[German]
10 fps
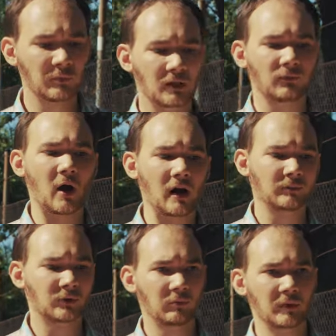für mich vor
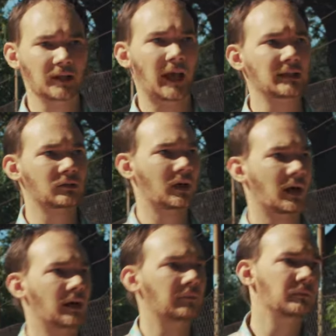allem darum, mich
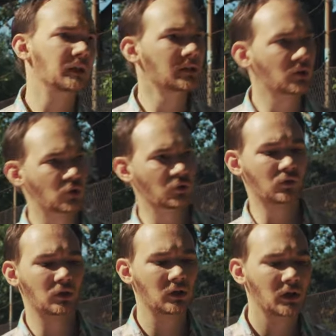reinzugraben in das
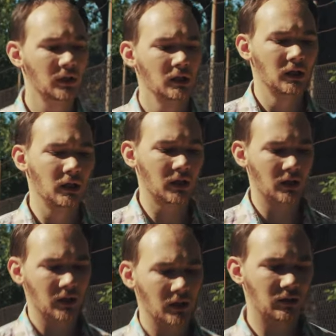Stück,
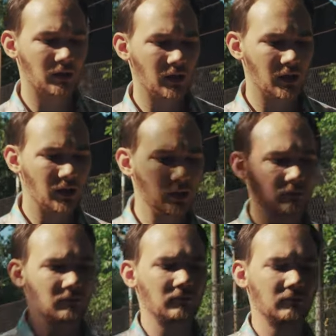äh,
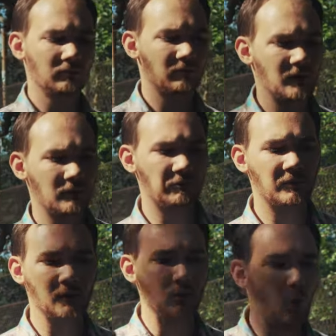in
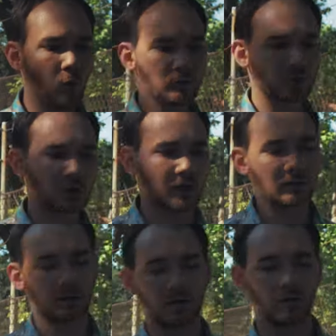die
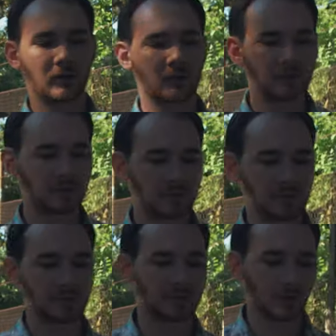Umstände oder
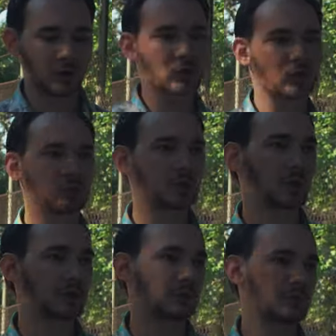die historischen
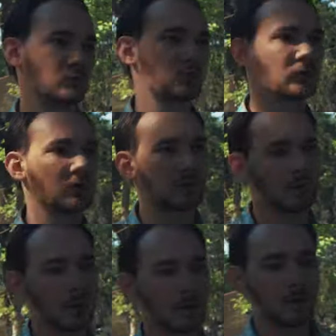Umstände von dem Stück,
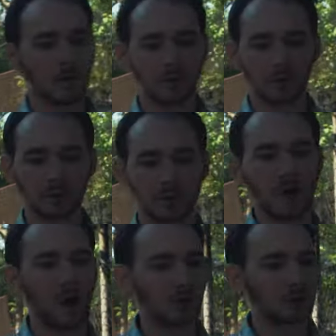von dem
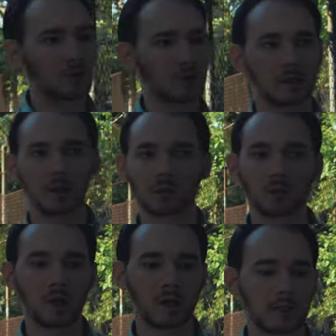Autor oder der
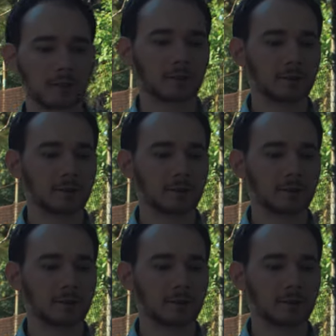Autorin.